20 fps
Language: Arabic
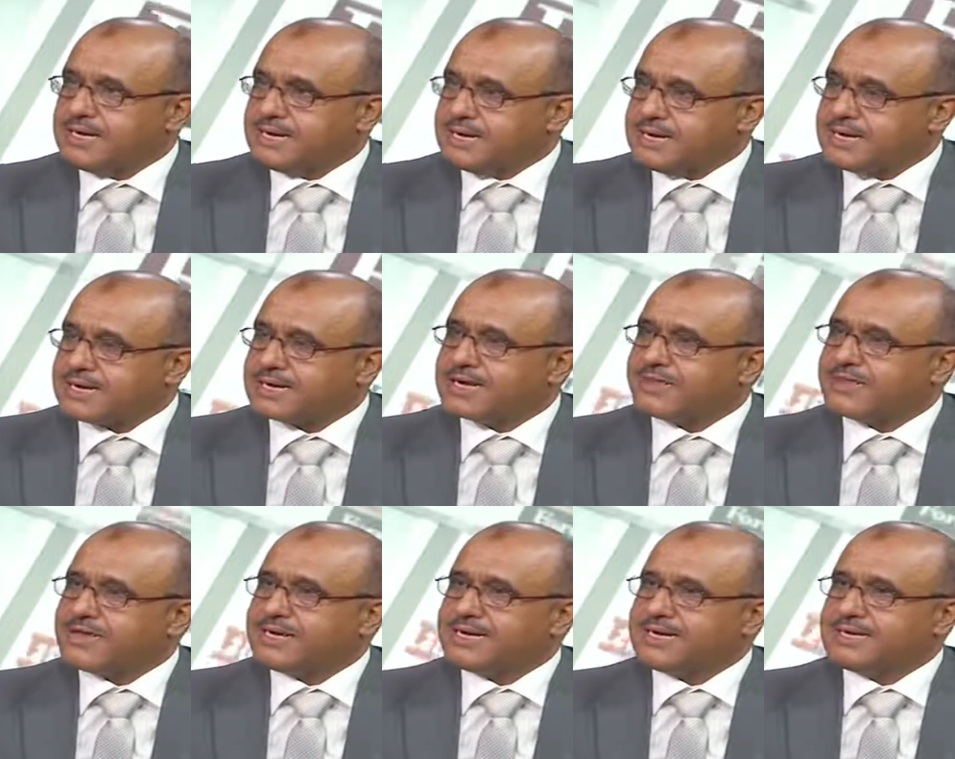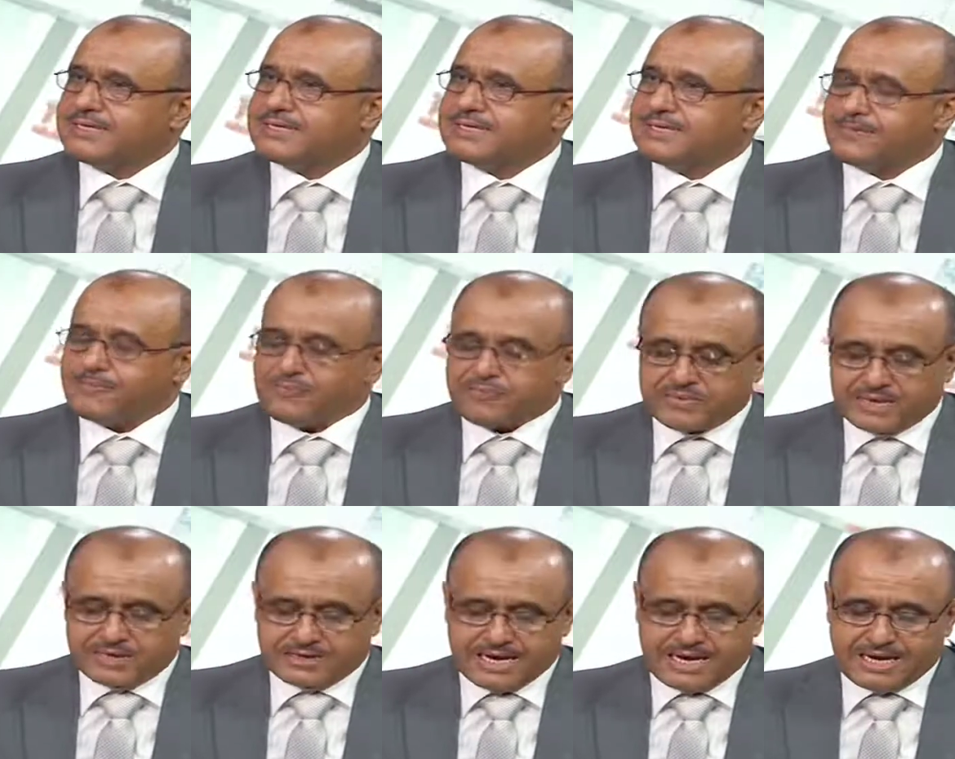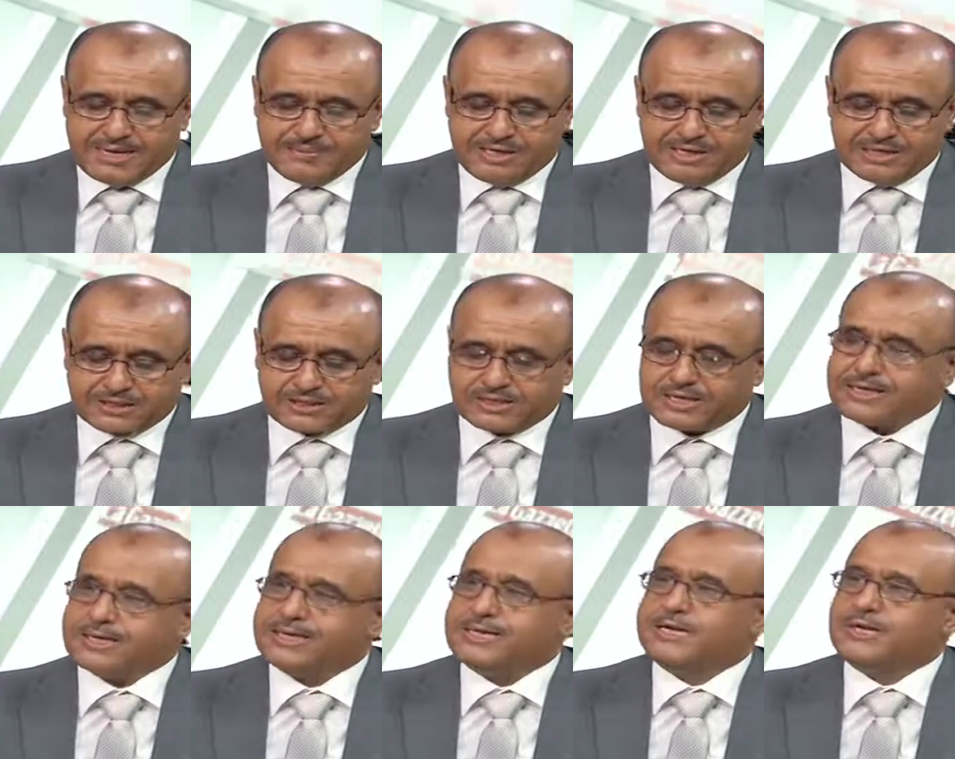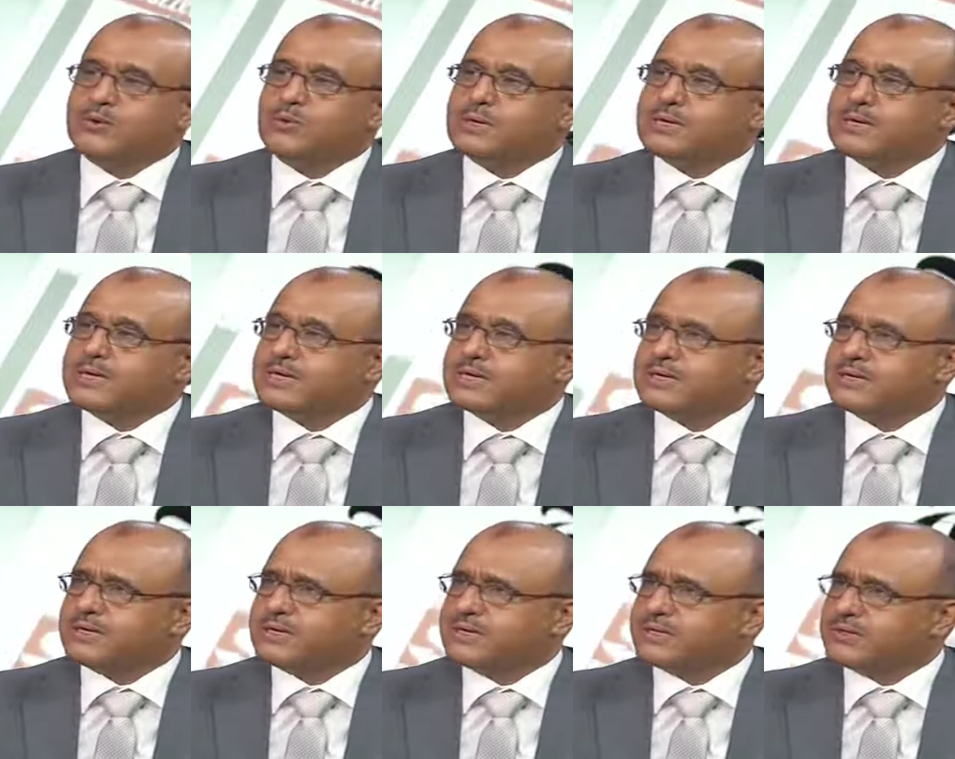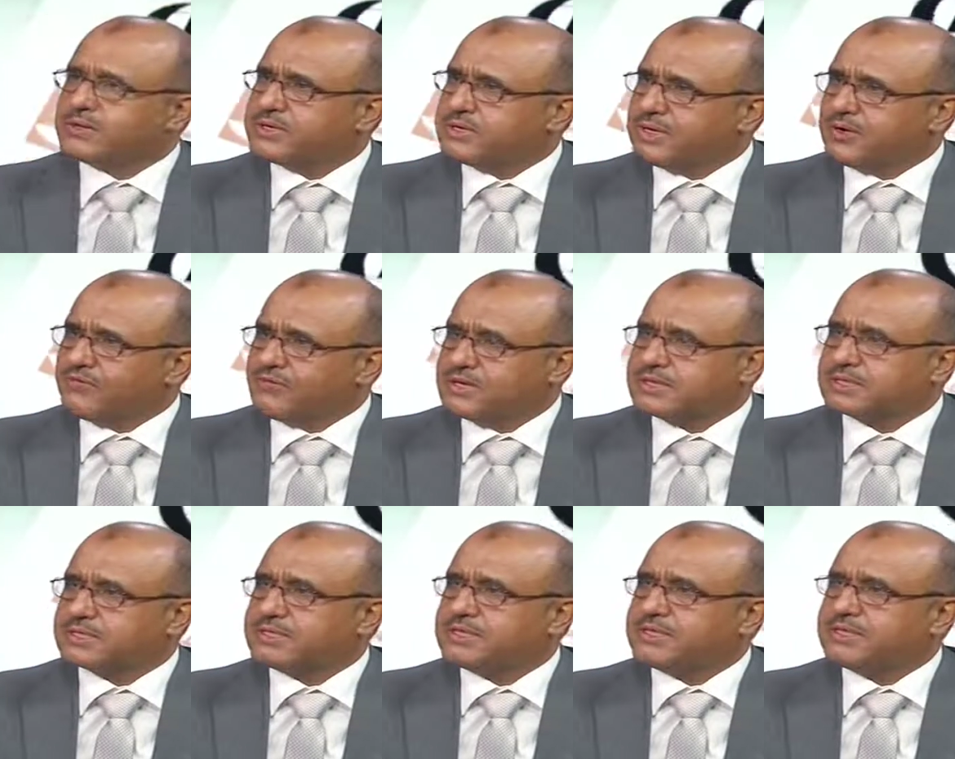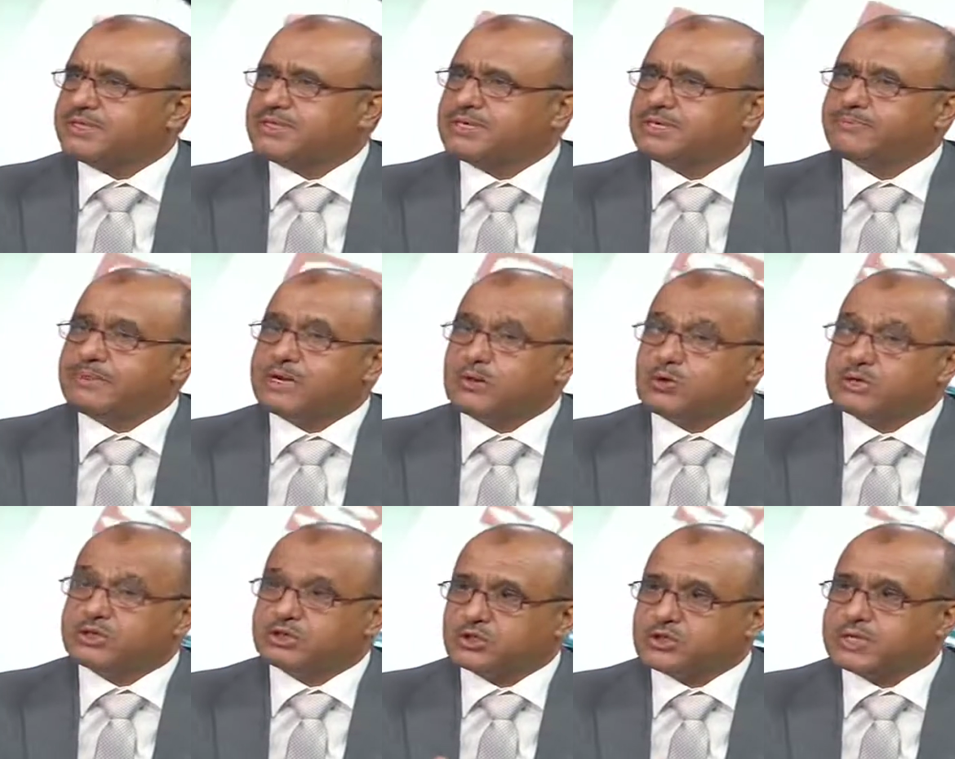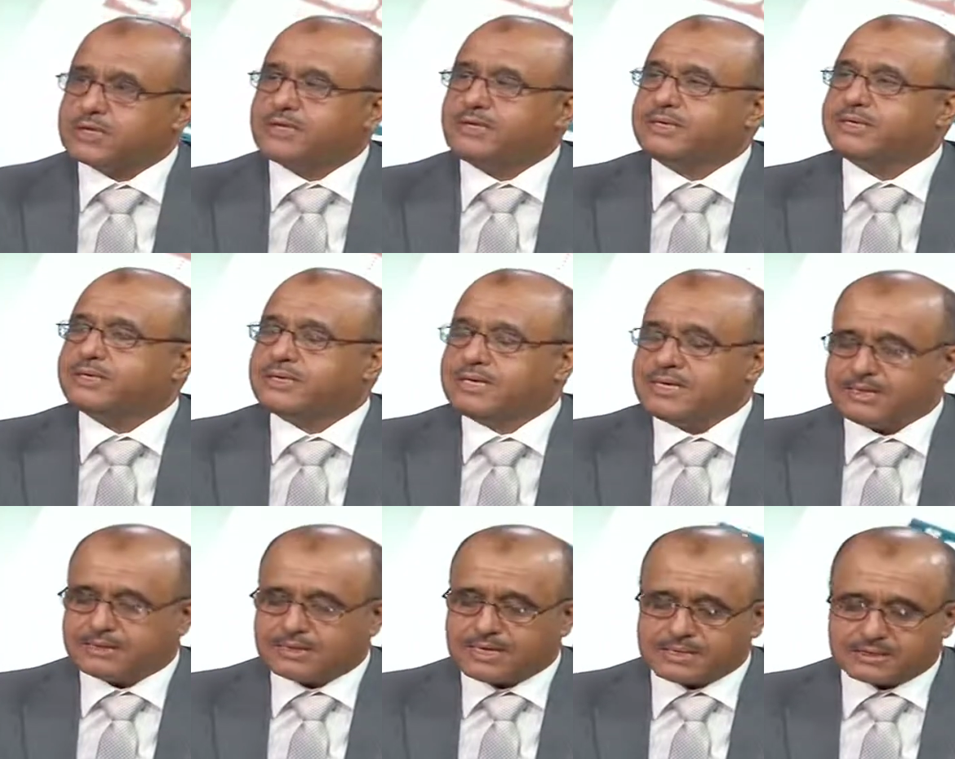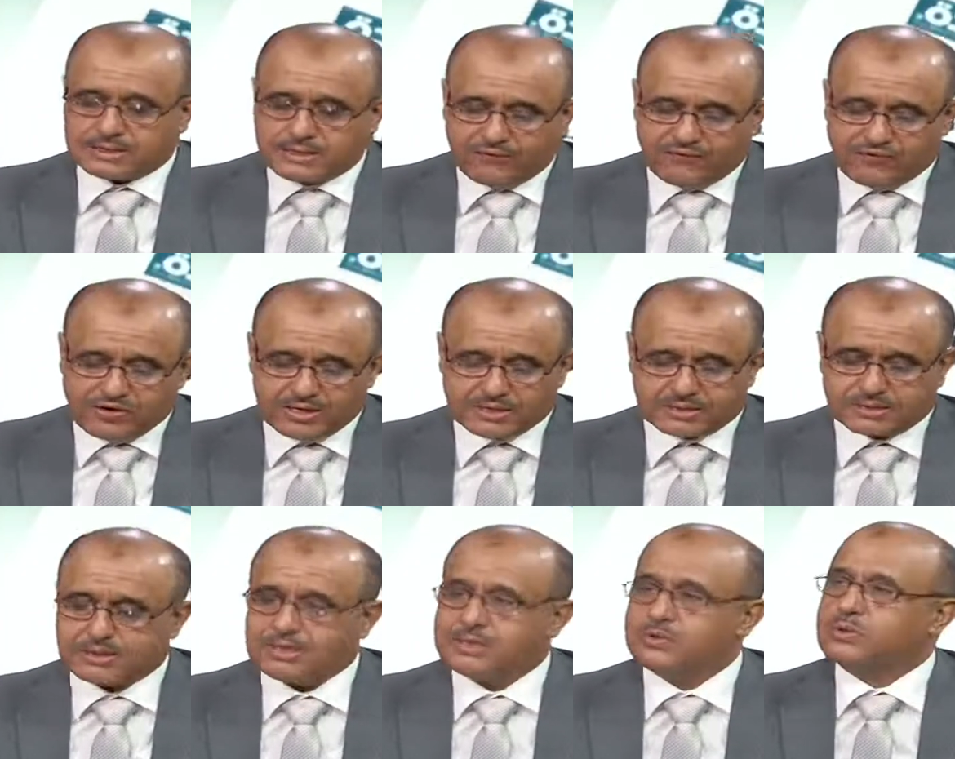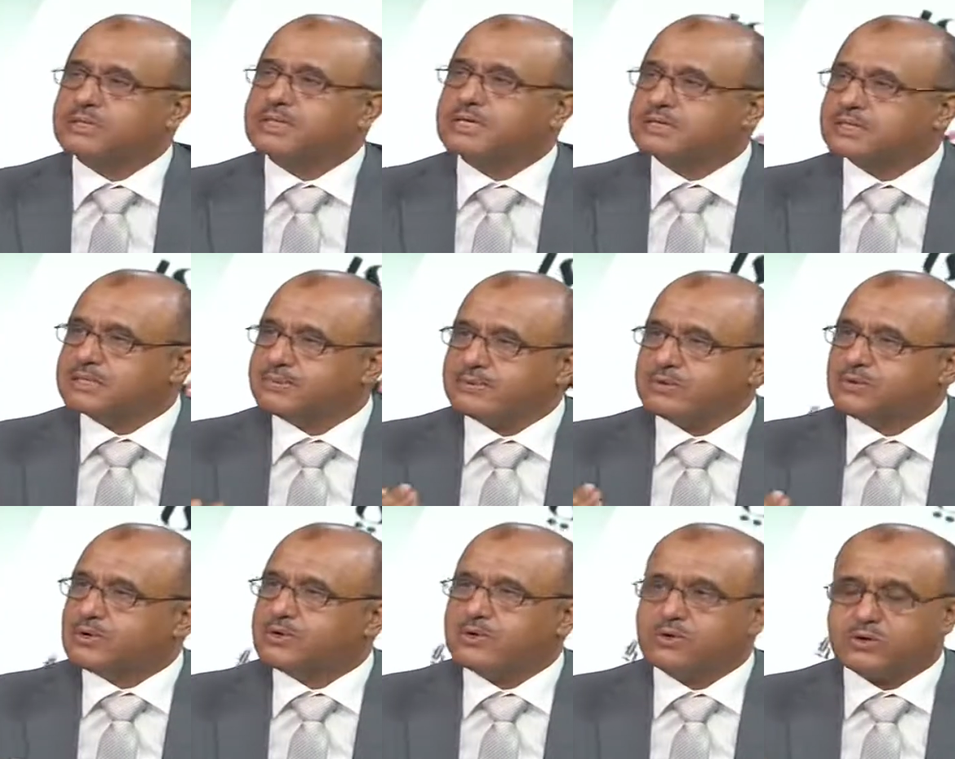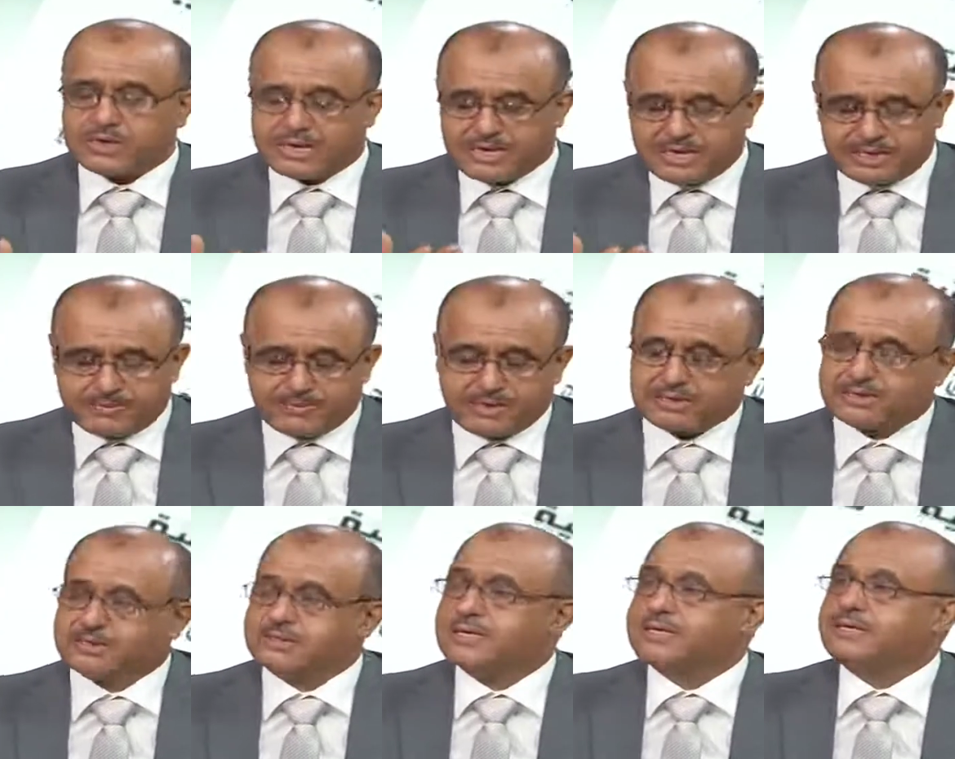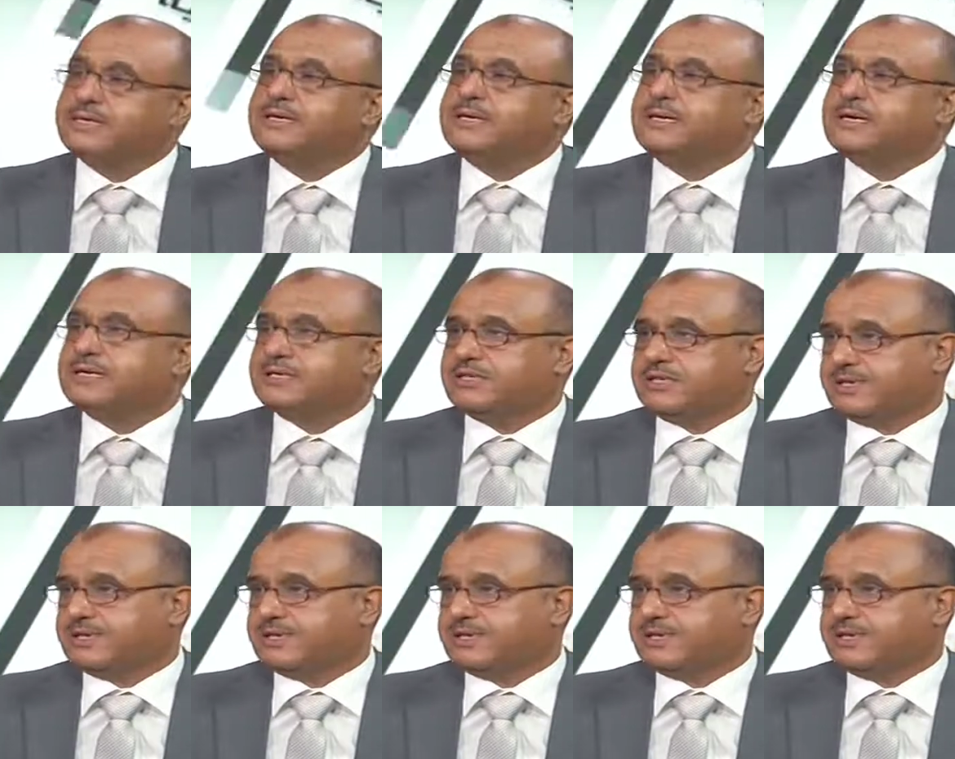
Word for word: هكذا يعني داعمة لإسرائيل وضد الفلسطينيين بل وتشرع تقسيم فلسطين وتقسيم دول أخرى عندما تستدعي الحاجة